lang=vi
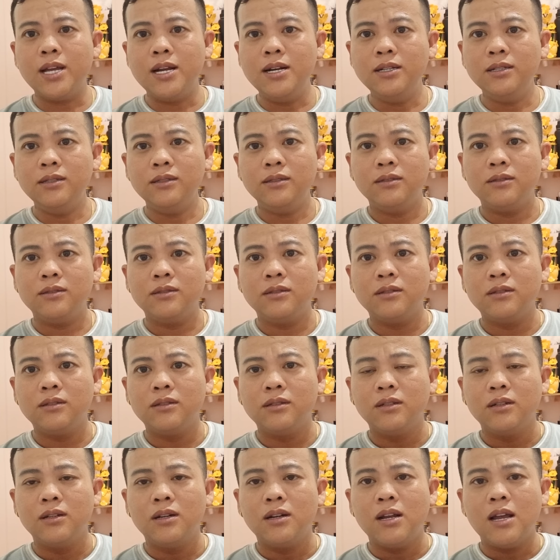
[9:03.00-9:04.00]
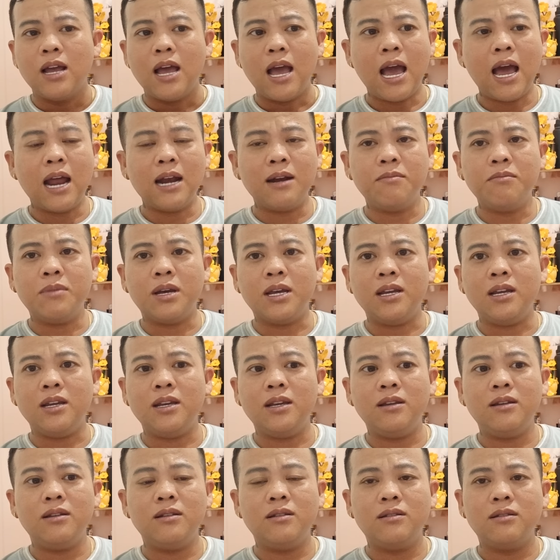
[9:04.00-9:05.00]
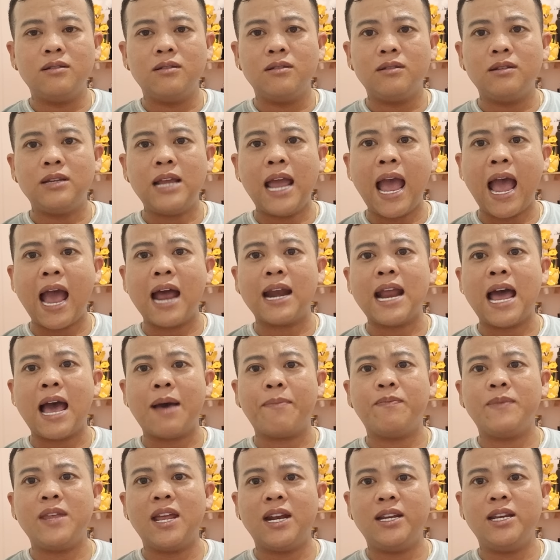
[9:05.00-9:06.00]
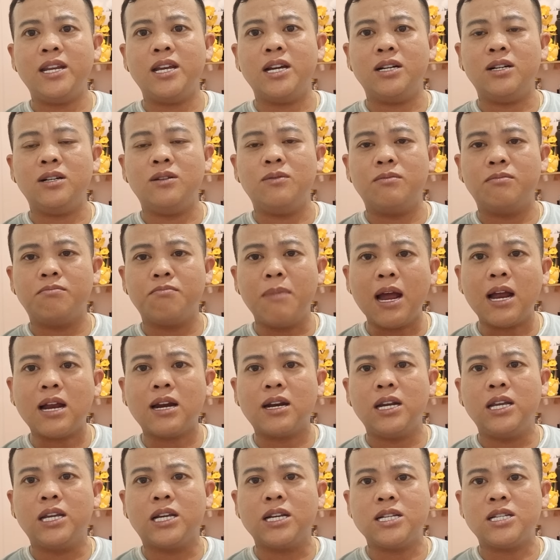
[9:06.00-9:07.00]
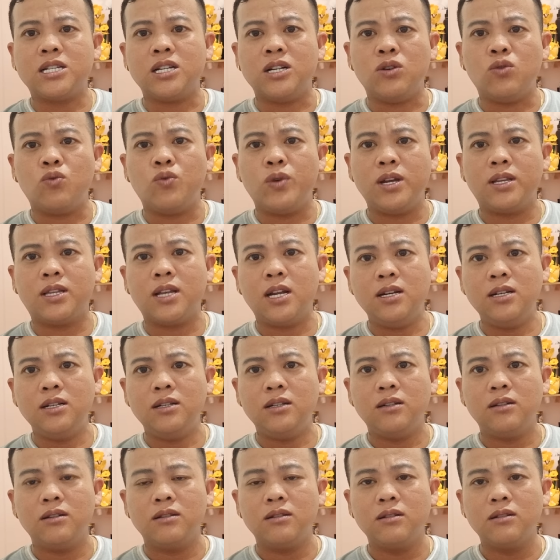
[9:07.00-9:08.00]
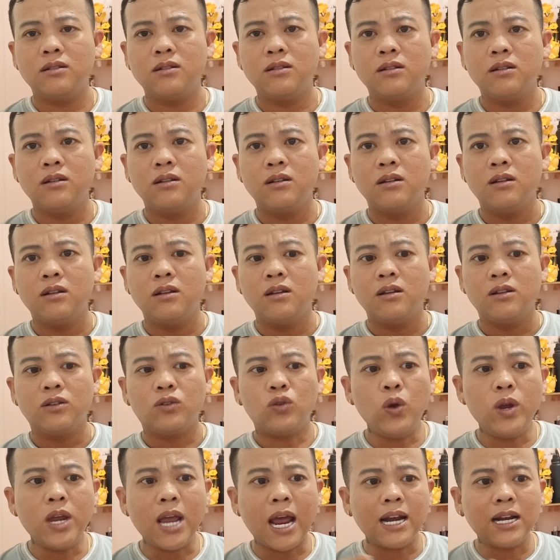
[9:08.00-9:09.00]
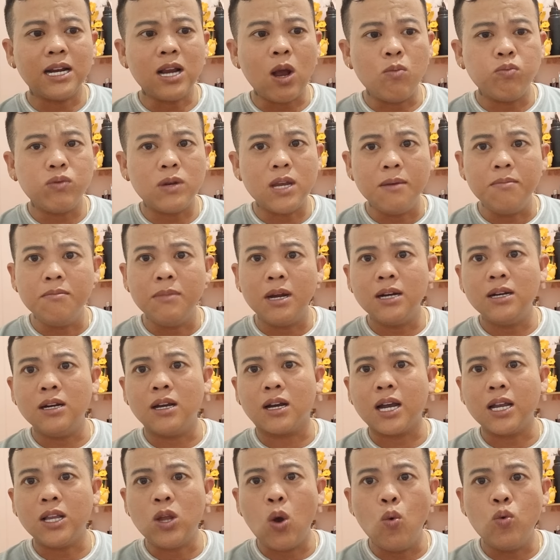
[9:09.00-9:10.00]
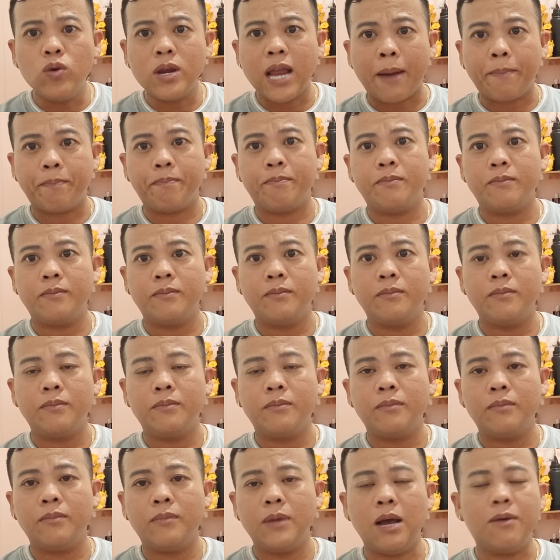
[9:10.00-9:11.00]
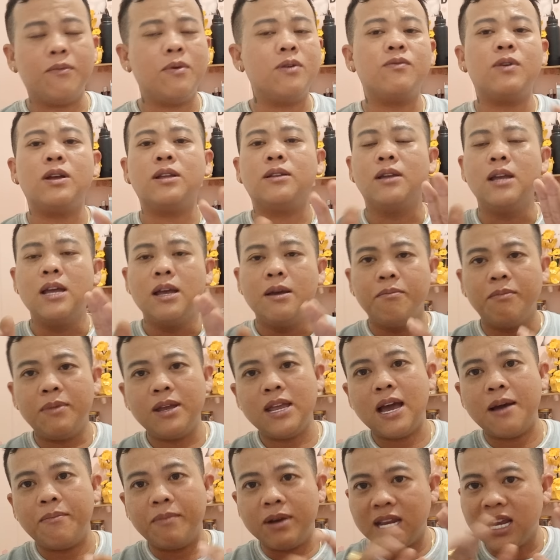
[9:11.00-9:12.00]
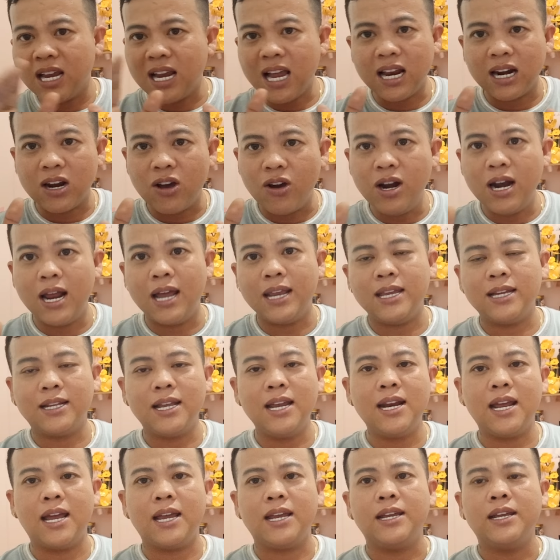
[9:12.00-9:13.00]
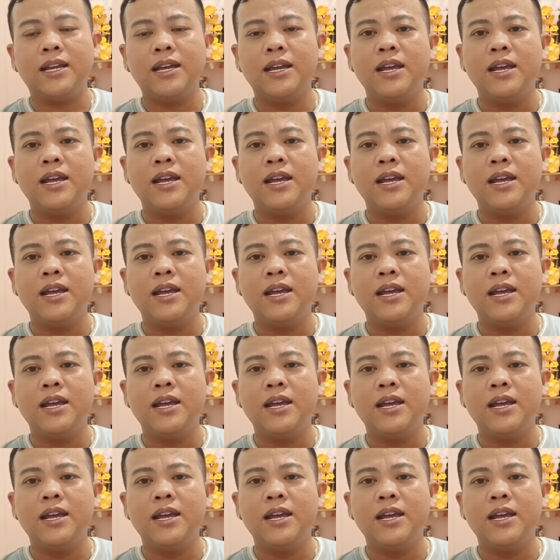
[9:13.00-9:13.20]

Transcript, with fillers: tín anh bị chà đạp danh dự mất đi cái sự uy tín tuy anh không chứng minh được cái thu nhập à, bây, bây, bây giờ mình chỉ cần nói là như thế này